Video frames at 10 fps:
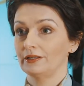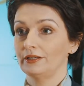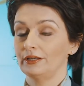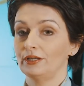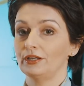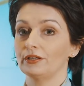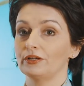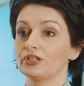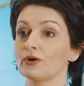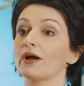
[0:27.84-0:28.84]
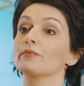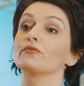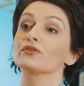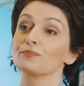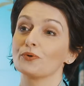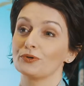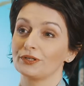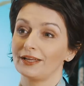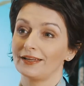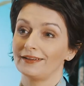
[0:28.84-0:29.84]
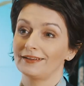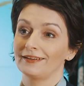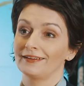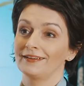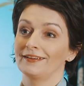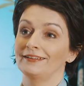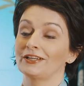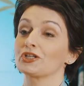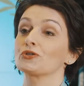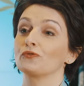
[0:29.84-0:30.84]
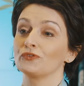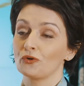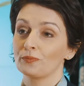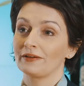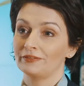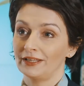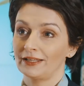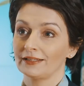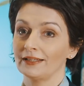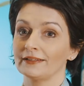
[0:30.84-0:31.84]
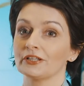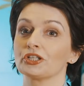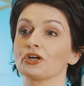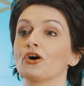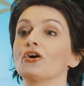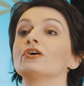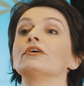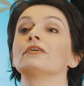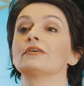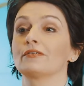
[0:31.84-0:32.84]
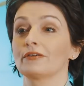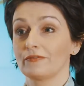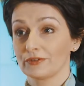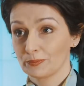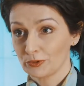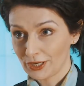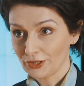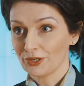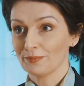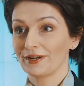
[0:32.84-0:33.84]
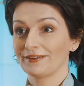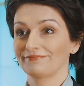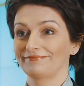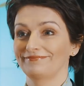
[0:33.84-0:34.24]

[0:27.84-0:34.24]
i działajmy wspólnie na rzecz równouprawnienia dla naszego wspólnego dobra.